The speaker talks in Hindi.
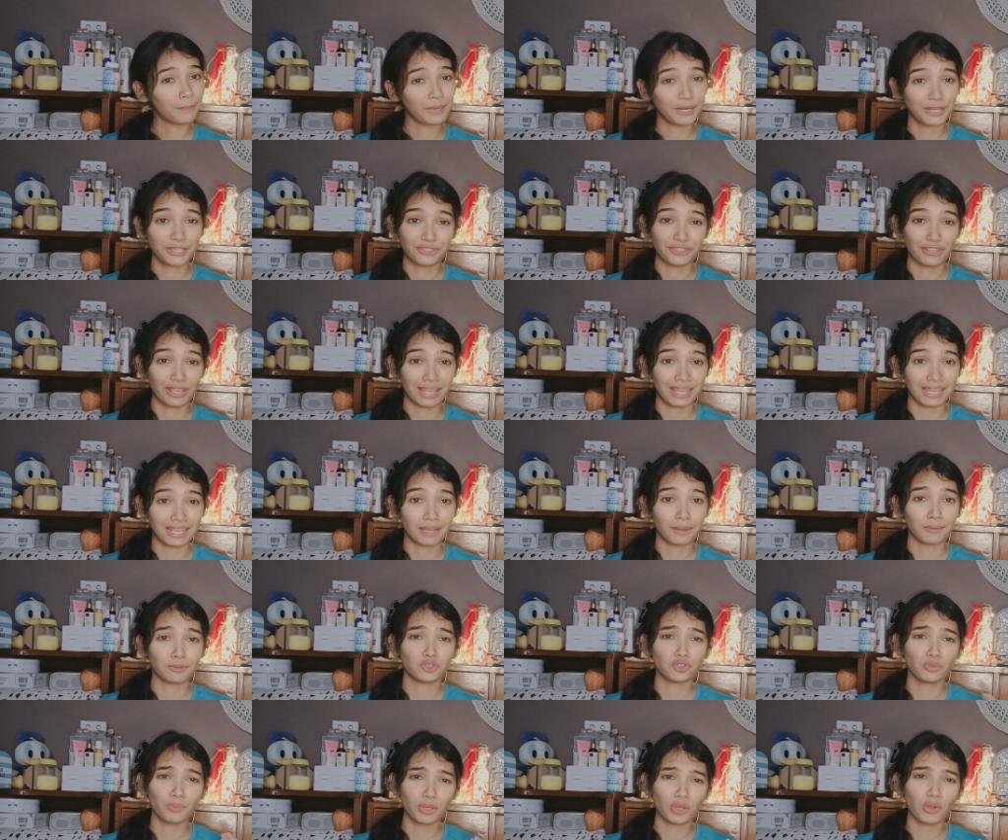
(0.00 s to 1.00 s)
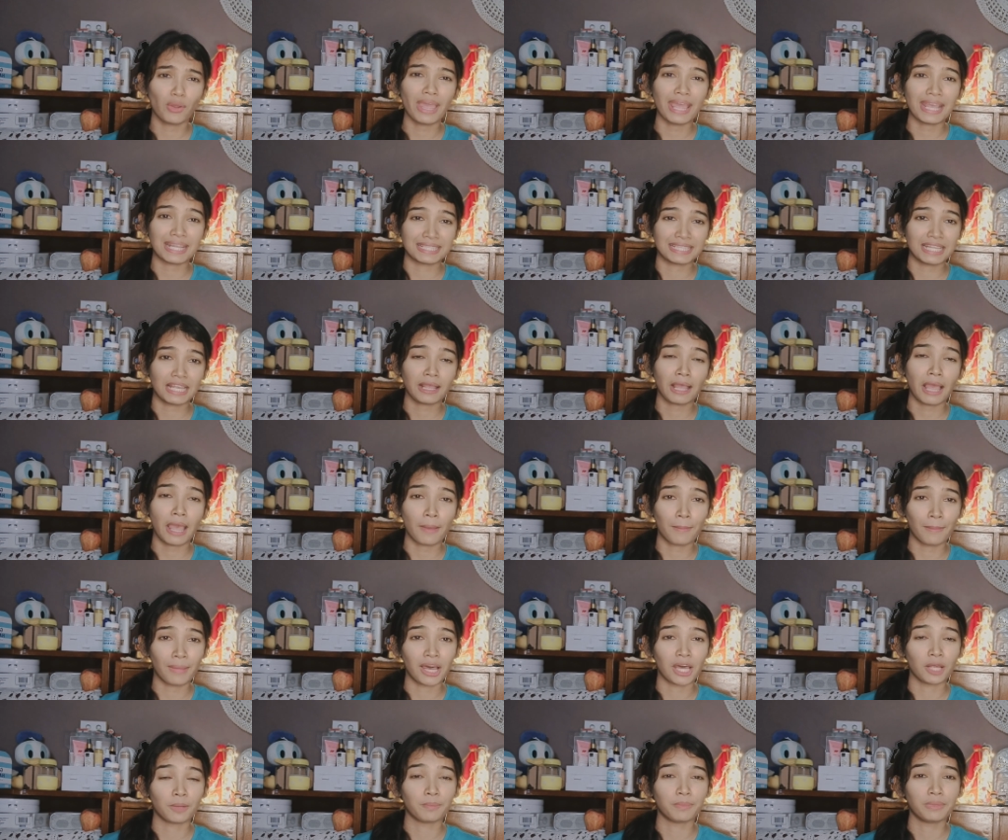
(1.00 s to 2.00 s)
पड़ जाएगा जो मेरे को एग्जैक्ट
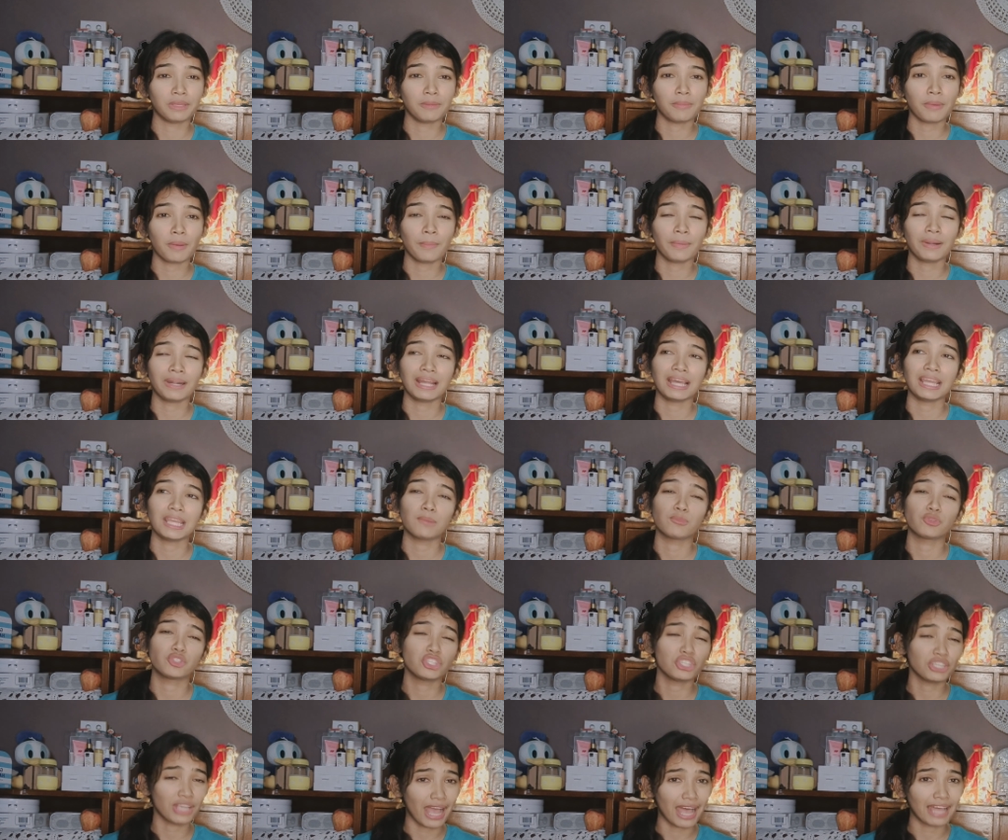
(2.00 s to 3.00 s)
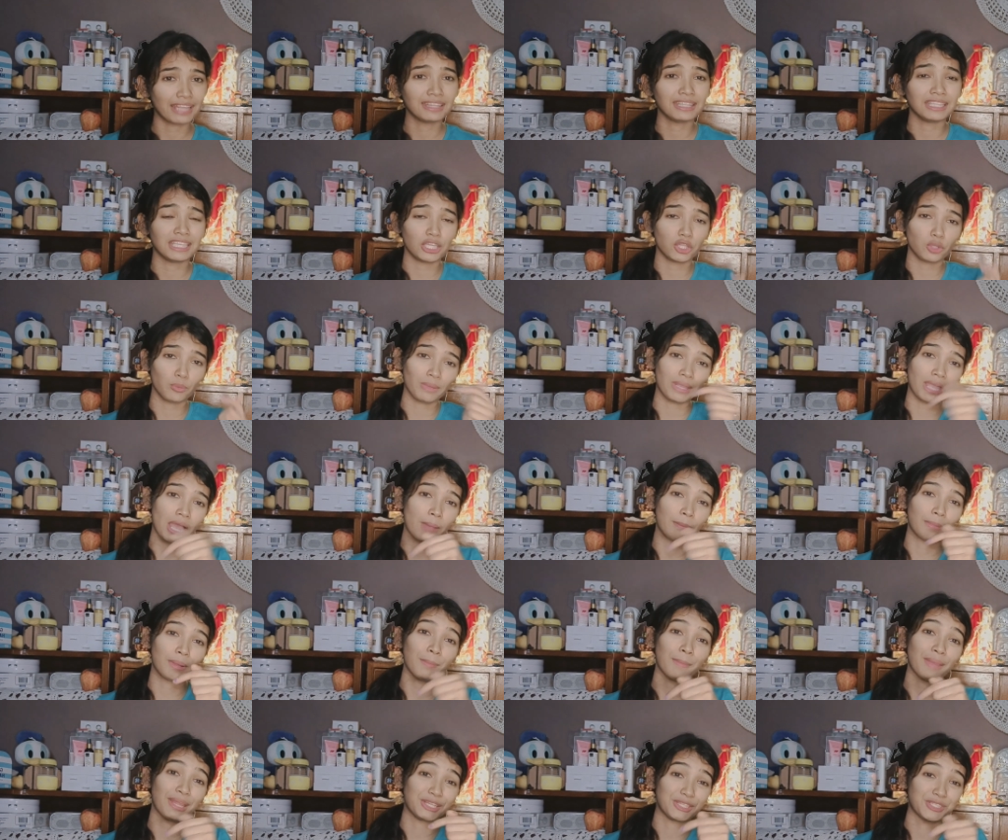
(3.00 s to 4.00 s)
एम आर पी पर पड़ा है मुझे याद नहीं है तो मैं यहाँ
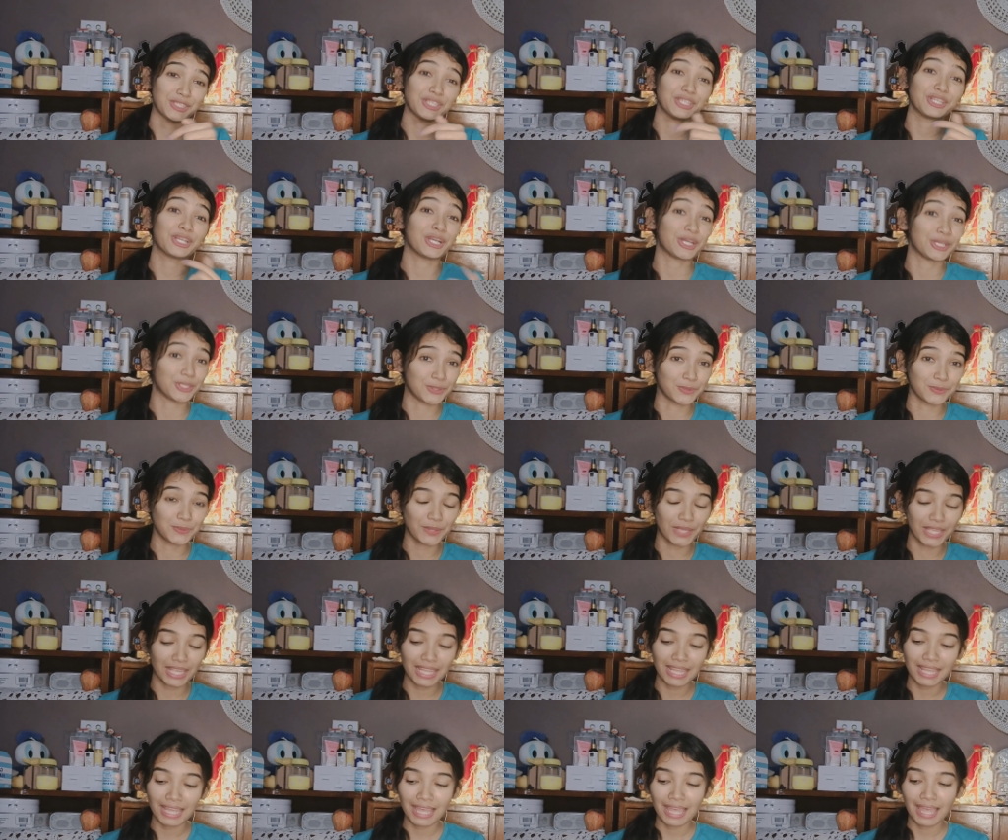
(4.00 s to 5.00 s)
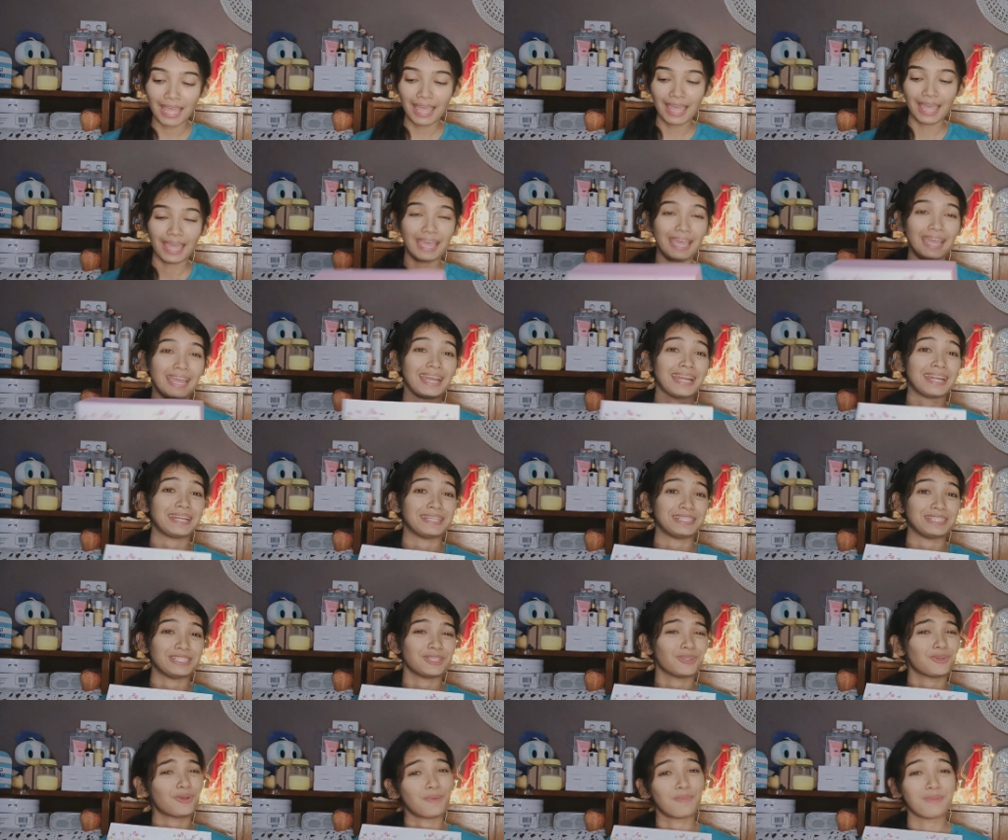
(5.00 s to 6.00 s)
पे मेंशन कर दूँगी
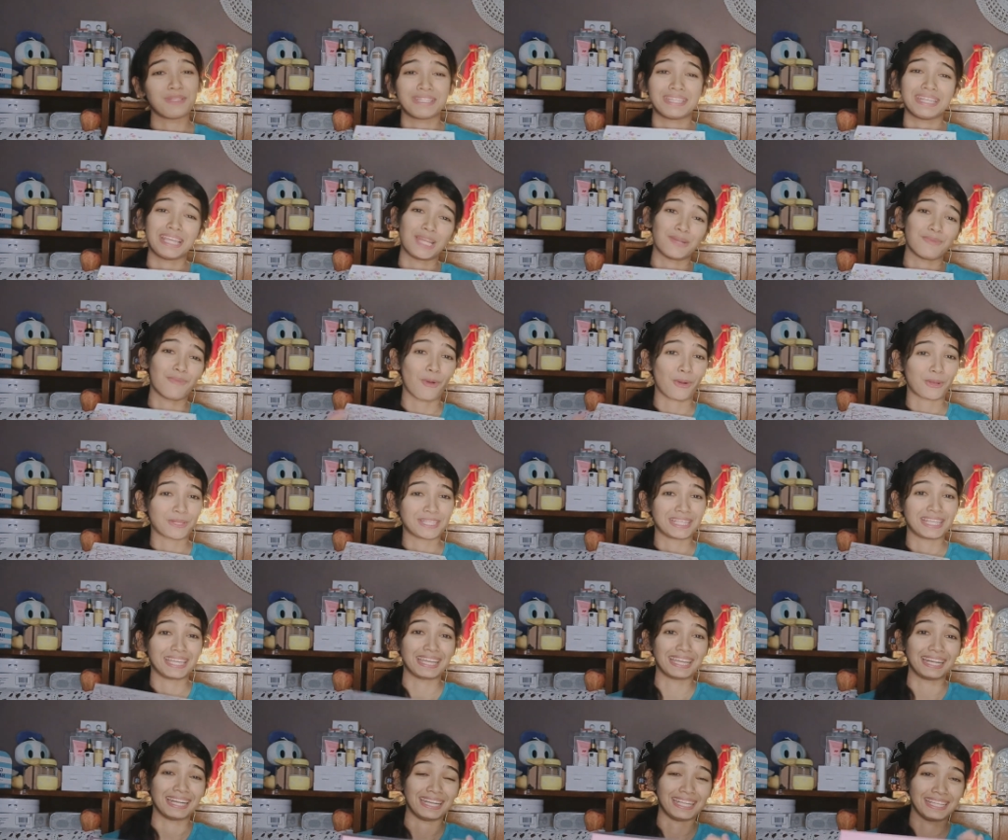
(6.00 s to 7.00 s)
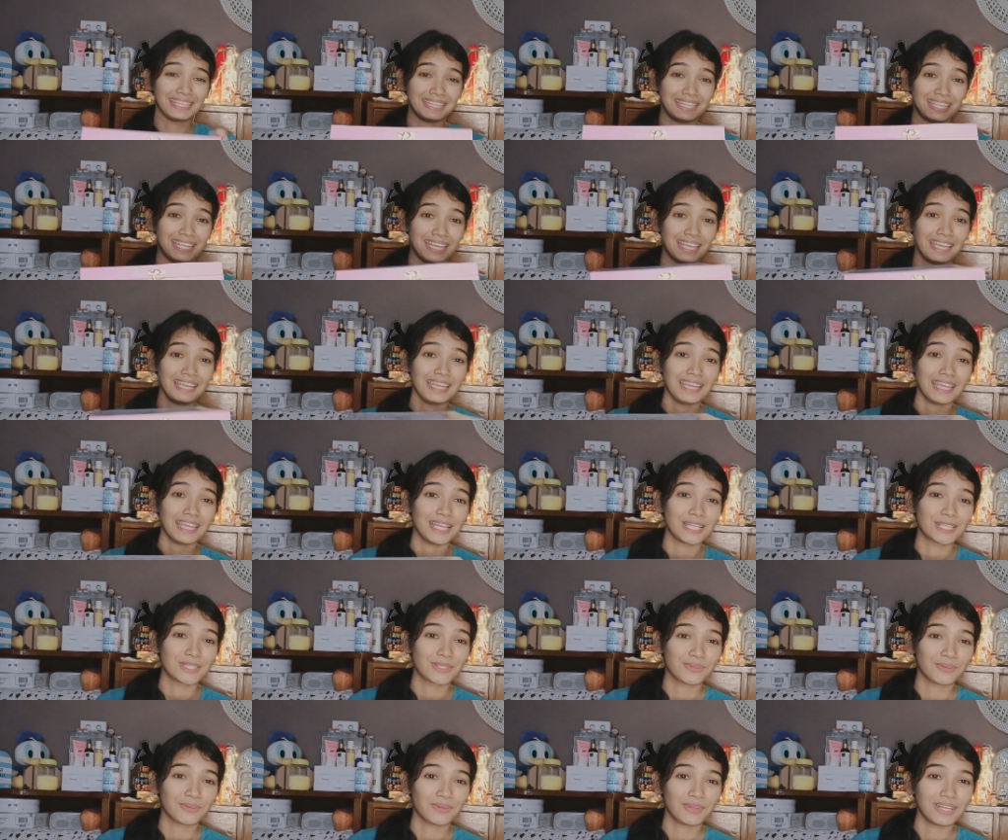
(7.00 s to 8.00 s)
एंड चलो अब इसकी अनबॉक्सिंग कर लेते हैं
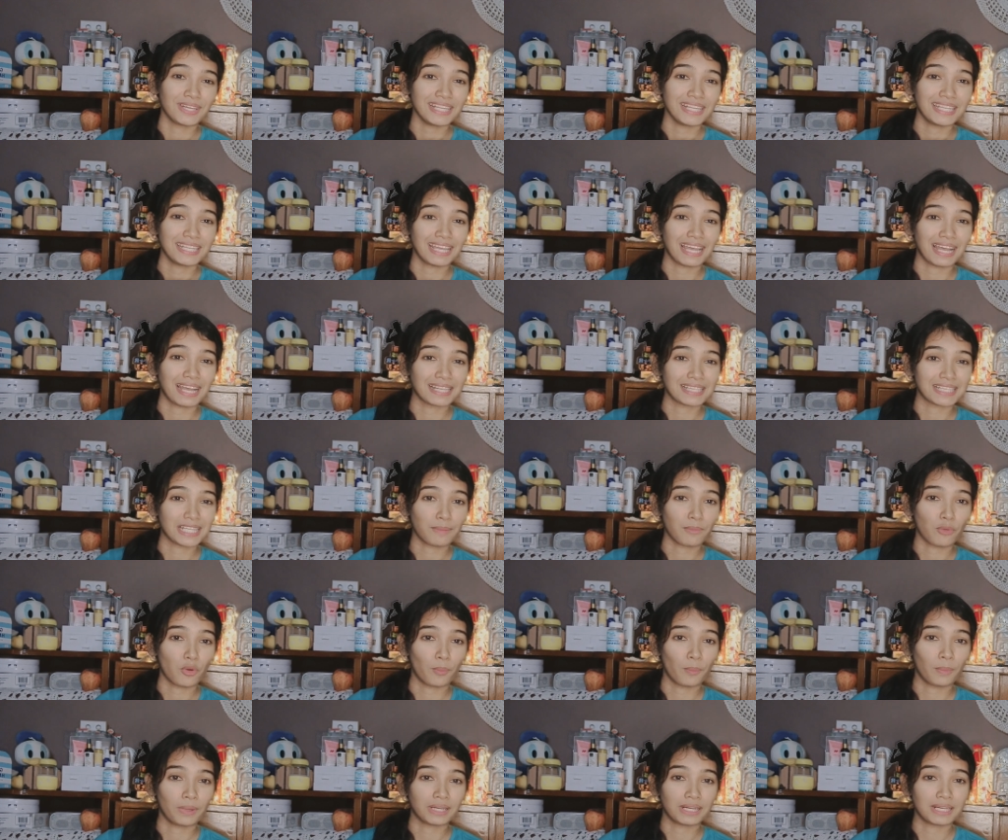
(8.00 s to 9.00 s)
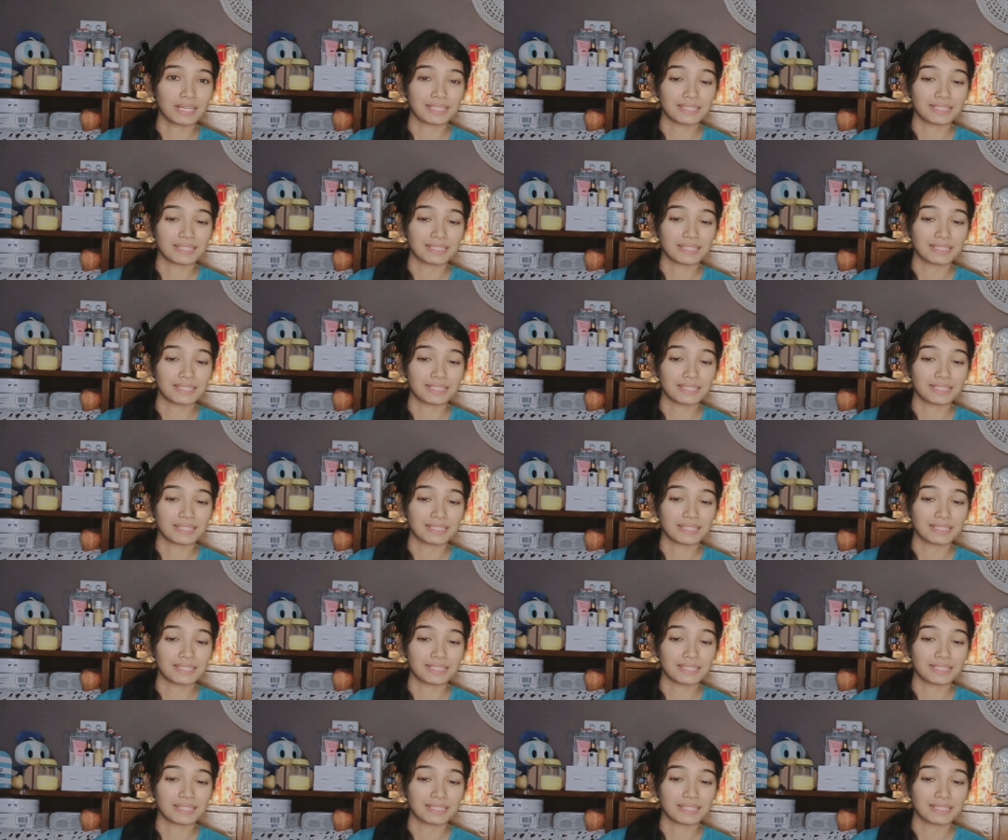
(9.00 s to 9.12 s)
इसको ना यहाँ से हम ओपन